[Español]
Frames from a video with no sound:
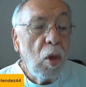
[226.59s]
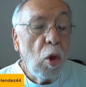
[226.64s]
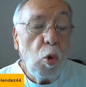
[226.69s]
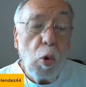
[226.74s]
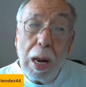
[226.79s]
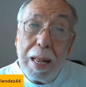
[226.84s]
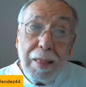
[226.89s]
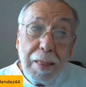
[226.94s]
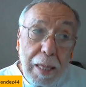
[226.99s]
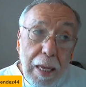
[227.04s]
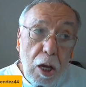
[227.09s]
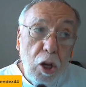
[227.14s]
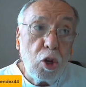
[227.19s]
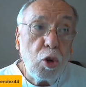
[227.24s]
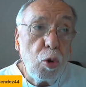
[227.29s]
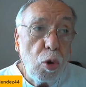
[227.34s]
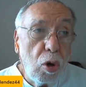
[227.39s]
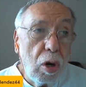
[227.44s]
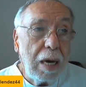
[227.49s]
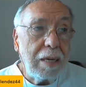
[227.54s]
Lo han
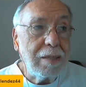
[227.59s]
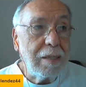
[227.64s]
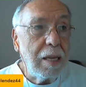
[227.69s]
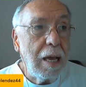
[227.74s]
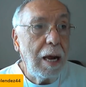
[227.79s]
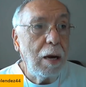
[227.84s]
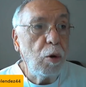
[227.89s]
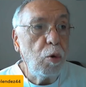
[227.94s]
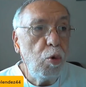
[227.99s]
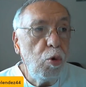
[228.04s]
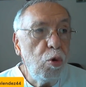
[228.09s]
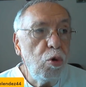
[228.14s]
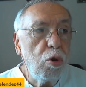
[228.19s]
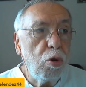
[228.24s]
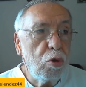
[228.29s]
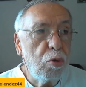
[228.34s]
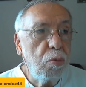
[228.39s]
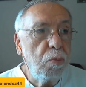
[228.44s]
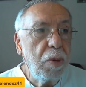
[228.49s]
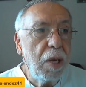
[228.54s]
dicho hasta
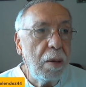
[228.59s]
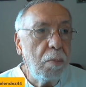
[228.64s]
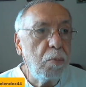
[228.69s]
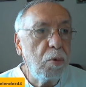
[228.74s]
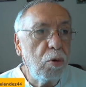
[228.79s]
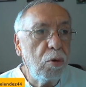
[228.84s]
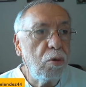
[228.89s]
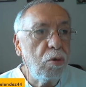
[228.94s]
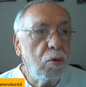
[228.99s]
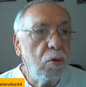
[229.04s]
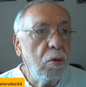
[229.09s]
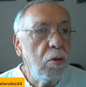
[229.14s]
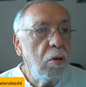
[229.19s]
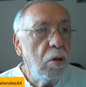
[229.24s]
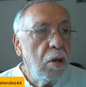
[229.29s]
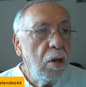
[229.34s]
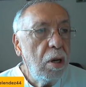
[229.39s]
algunos miembros